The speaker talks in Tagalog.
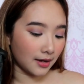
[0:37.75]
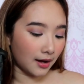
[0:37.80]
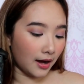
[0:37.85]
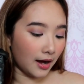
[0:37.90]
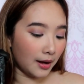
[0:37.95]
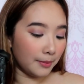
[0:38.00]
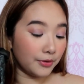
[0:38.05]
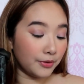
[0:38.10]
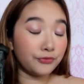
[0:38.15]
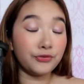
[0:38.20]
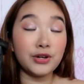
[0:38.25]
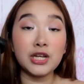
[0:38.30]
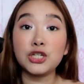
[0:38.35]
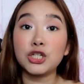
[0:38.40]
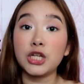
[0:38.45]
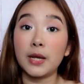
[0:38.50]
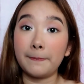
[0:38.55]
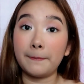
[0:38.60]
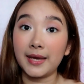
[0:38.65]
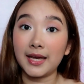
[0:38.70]
Um, free
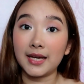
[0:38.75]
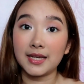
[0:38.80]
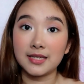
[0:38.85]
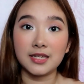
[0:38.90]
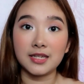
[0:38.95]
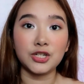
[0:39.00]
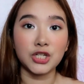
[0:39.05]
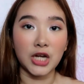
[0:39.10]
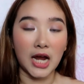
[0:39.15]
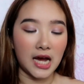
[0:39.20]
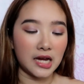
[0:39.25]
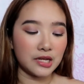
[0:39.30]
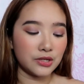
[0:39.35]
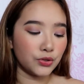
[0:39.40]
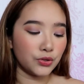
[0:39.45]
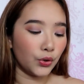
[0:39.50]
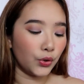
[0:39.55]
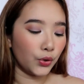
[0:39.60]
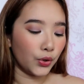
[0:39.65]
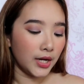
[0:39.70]
shipping kasi siya.
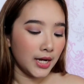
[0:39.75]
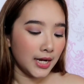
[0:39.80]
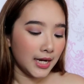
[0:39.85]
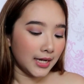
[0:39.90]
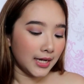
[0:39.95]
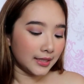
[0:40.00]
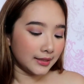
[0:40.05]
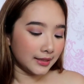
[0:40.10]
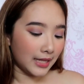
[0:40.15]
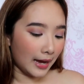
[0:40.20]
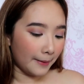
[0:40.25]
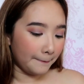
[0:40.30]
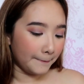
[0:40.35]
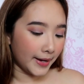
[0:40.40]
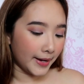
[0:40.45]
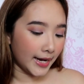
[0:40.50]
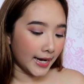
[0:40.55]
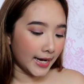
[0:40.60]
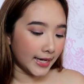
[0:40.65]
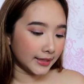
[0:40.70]
So,
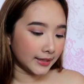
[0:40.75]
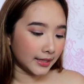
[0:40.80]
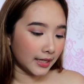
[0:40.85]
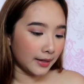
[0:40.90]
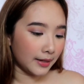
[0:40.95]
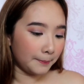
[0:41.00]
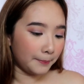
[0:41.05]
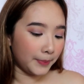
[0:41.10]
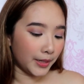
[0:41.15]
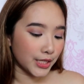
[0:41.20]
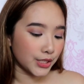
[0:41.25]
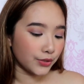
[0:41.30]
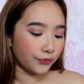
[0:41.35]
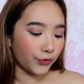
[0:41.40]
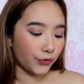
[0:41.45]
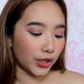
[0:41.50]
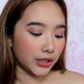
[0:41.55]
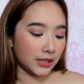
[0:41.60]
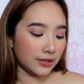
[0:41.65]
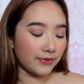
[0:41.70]
dapat plus
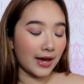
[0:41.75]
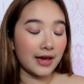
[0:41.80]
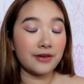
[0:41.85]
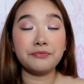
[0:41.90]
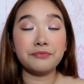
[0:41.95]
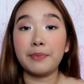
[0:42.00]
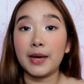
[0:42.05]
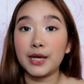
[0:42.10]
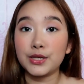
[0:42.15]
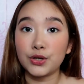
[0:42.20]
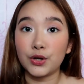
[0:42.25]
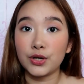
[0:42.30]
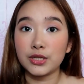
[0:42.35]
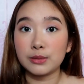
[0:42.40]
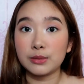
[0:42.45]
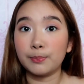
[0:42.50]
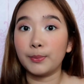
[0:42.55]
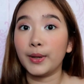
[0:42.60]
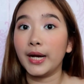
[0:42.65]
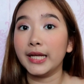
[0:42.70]
45
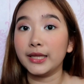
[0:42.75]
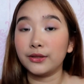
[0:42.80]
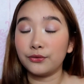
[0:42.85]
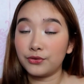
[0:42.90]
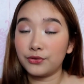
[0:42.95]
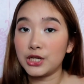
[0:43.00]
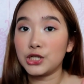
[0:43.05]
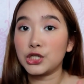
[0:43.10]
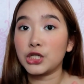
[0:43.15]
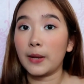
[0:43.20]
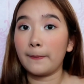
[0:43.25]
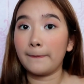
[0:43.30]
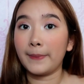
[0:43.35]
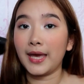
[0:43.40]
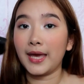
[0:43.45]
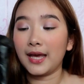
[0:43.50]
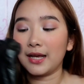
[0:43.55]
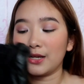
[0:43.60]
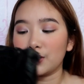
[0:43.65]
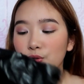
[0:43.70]
pesos but free
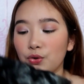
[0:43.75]
shipping.